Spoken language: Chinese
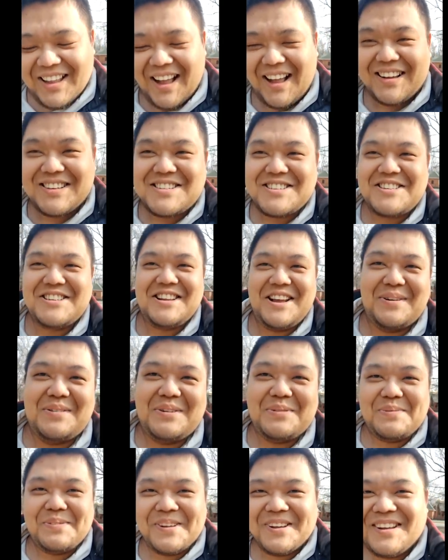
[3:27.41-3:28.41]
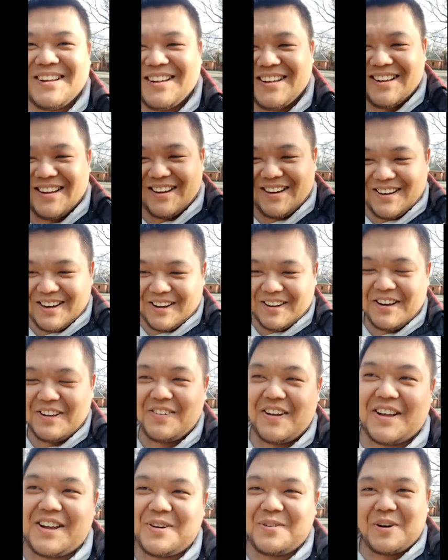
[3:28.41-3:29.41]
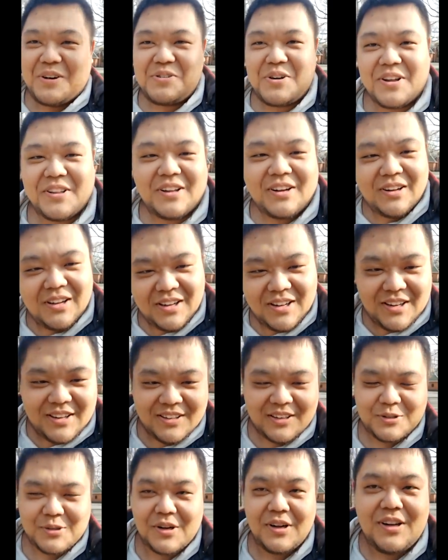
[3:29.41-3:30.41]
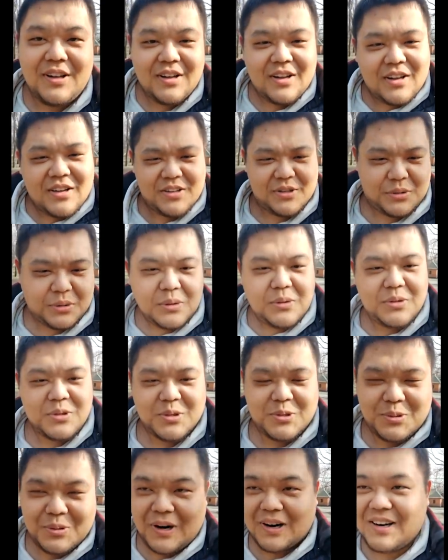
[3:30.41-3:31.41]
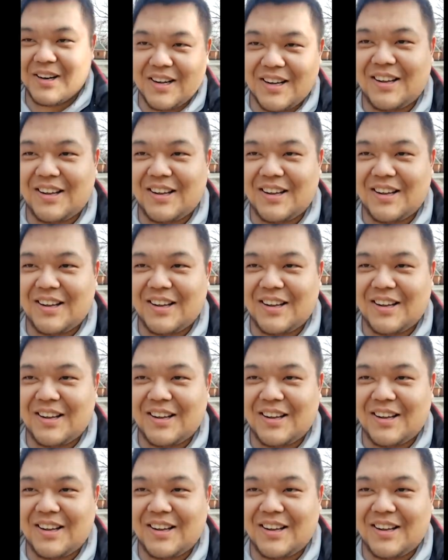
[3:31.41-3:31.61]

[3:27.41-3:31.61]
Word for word: 他是一脸懵逼，然后另外一个王传道，他说：“你去动手术啊，